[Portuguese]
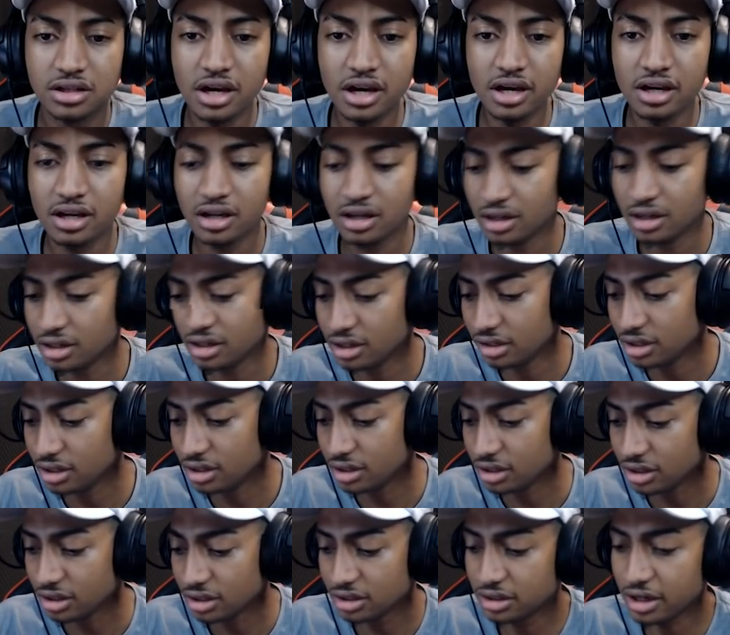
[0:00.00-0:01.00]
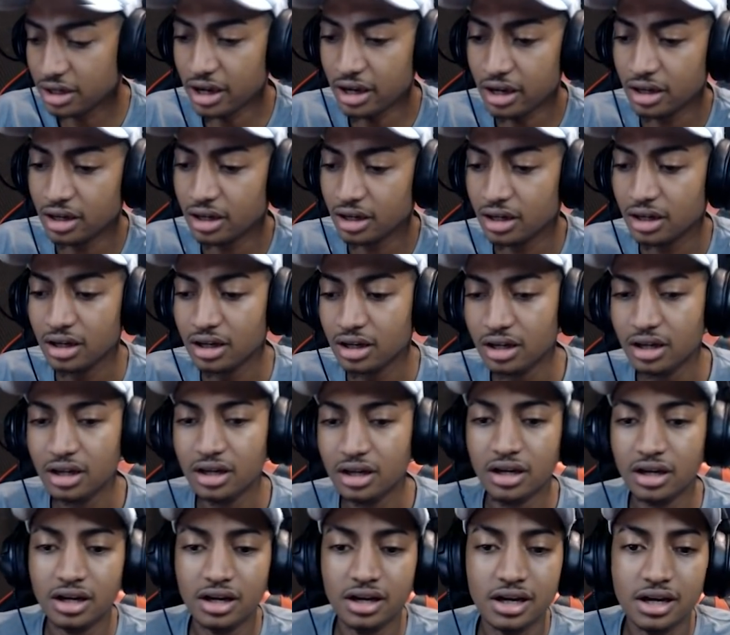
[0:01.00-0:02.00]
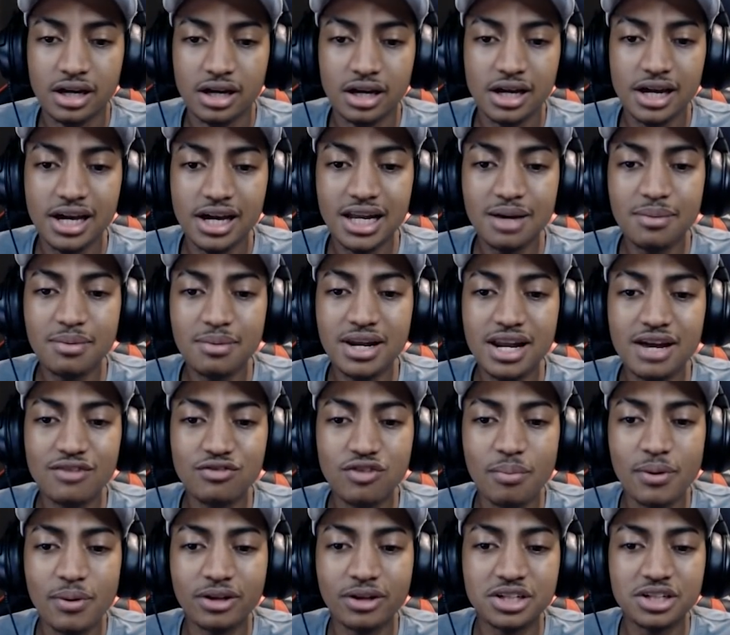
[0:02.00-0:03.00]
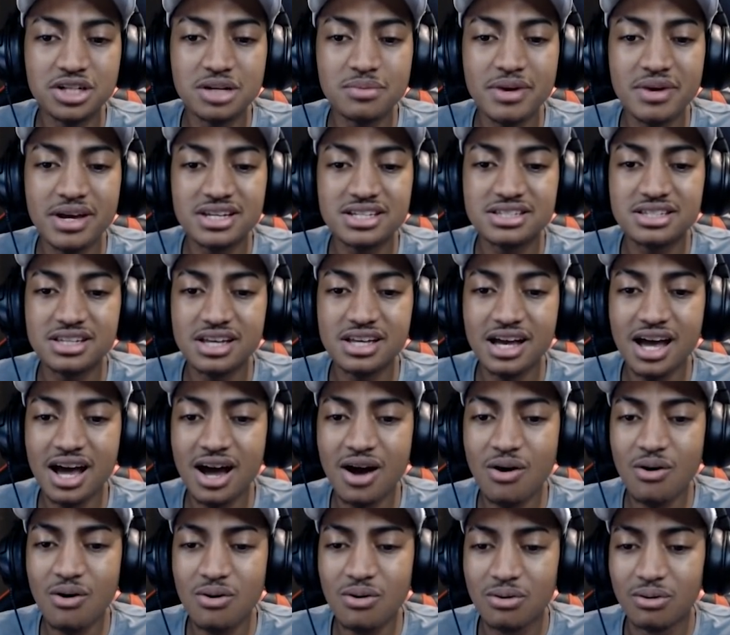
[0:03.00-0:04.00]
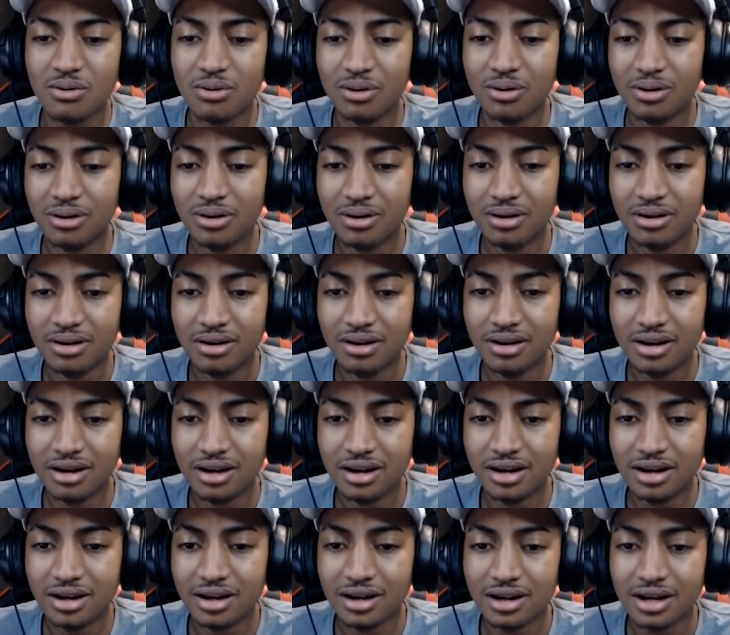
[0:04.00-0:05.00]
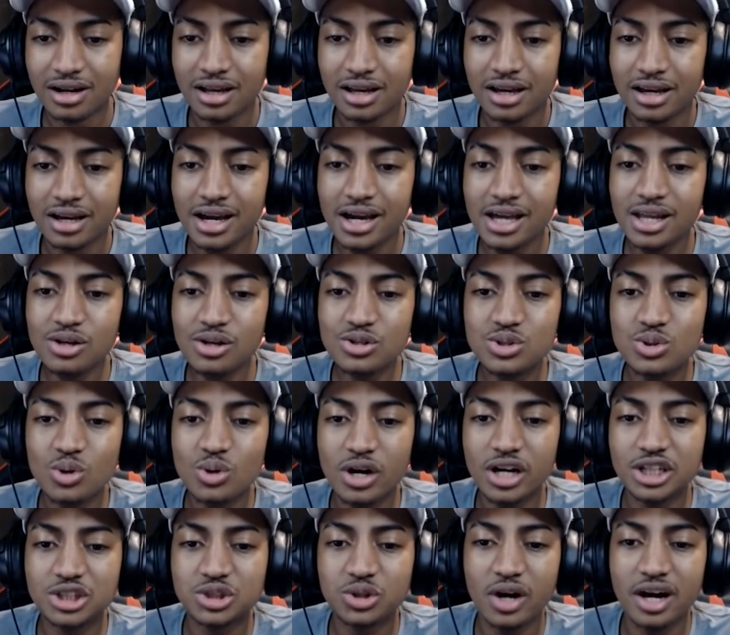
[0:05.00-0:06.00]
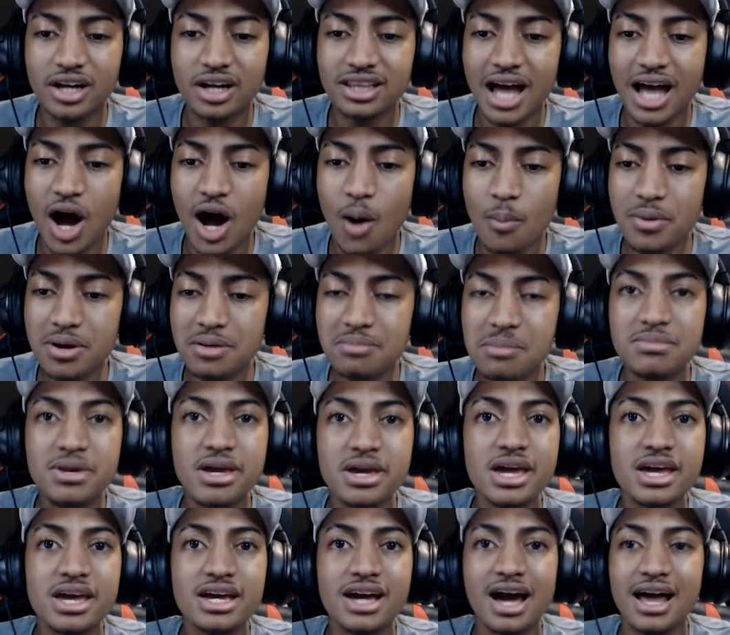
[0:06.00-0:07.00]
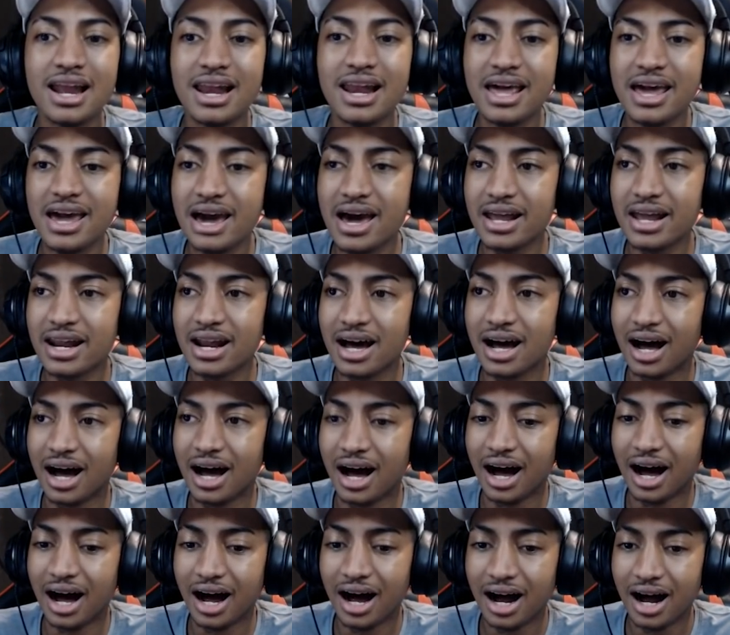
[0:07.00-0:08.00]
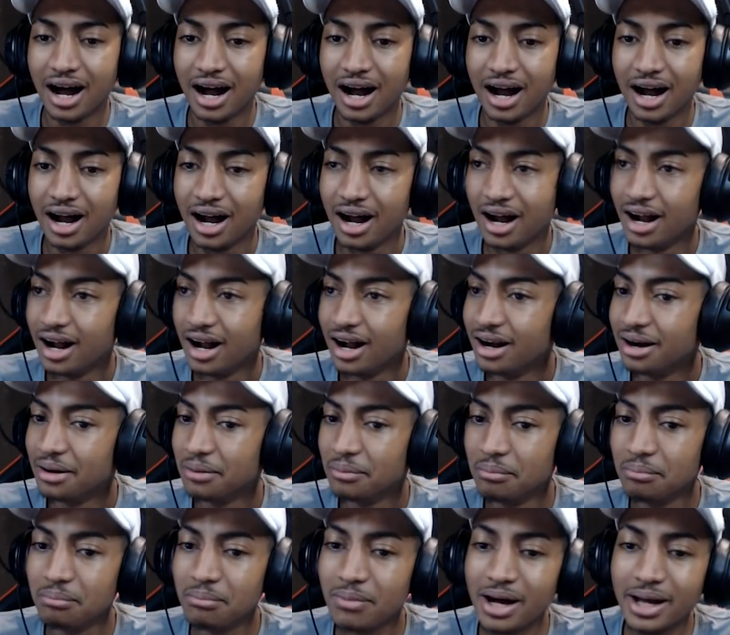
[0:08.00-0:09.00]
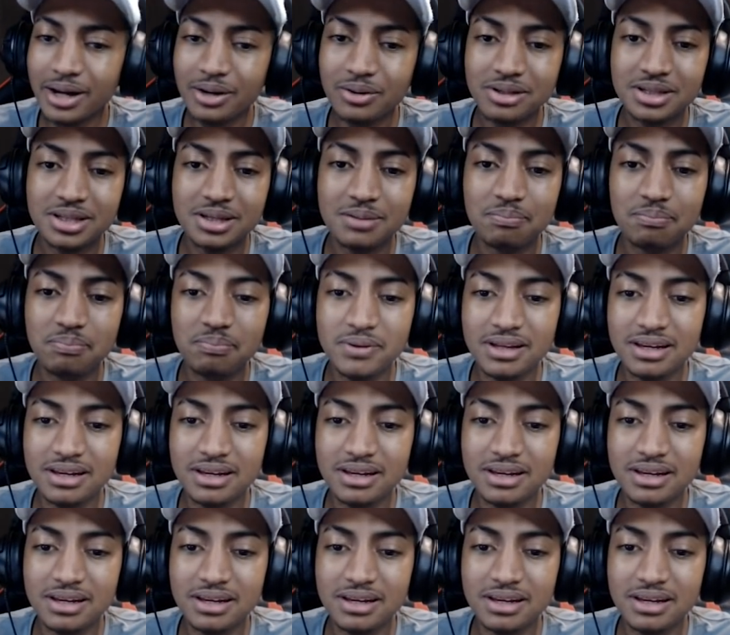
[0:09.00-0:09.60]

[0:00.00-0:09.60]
Que? Que? Ele me levou pra outra dimensão! Ele usou a joia da alma em mim, galera! Mano, que